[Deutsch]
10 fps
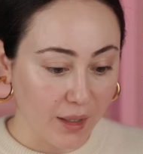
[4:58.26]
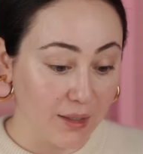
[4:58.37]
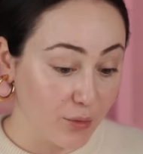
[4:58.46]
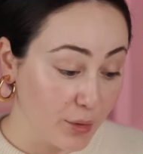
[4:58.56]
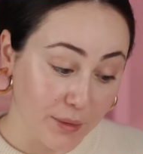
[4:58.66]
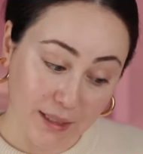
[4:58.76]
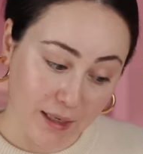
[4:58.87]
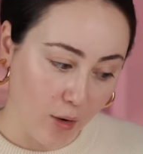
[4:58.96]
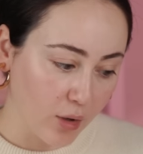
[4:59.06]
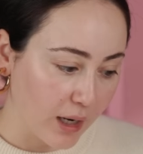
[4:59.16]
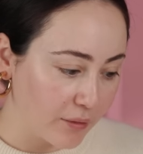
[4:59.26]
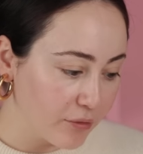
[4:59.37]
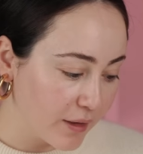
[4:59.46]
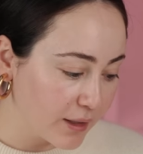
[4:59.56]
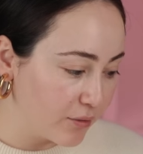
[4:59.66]
Ich würde mit den Augen
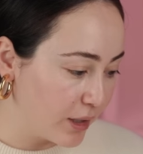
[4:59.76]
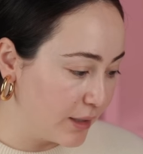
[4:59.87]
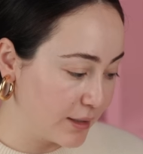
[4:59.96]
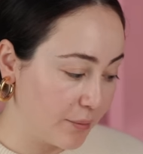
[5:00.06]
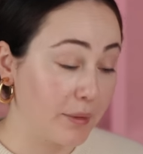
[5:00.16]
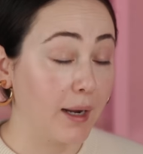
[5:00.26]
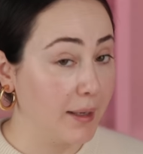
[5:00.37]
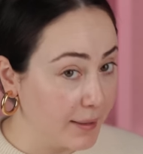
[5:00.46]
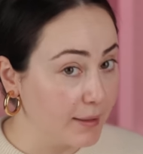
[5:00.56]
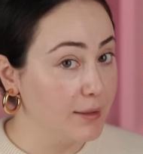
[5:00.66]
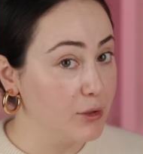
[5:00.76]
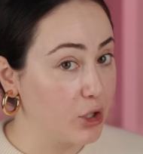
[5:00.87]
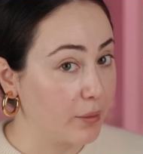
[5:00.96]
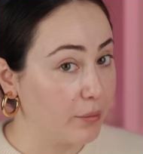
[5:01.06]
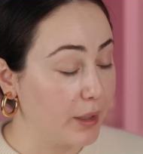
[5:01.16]
anfangen, weil ich habe einige
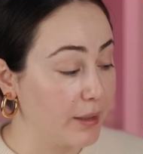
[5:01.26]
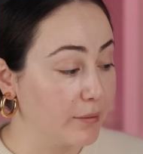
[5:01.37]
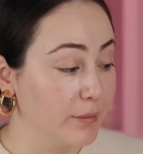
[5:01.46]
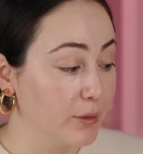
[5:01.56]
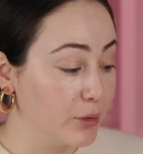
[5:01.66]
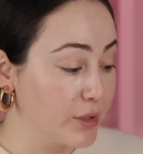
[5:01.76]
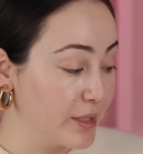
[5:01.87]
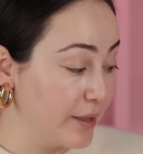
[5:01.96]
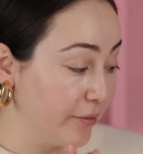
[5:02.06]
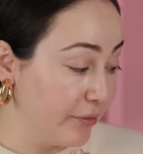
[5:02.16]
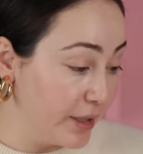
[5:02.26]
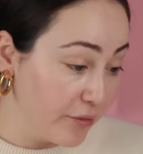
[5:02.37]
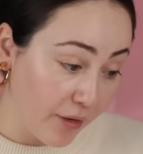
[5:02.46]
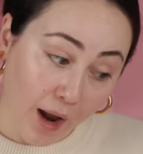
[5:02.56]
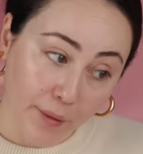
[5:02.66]
Lidschattenpaletten benutzt, die viel
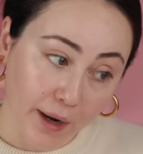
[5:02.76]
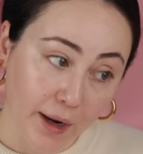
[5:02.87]
Farbe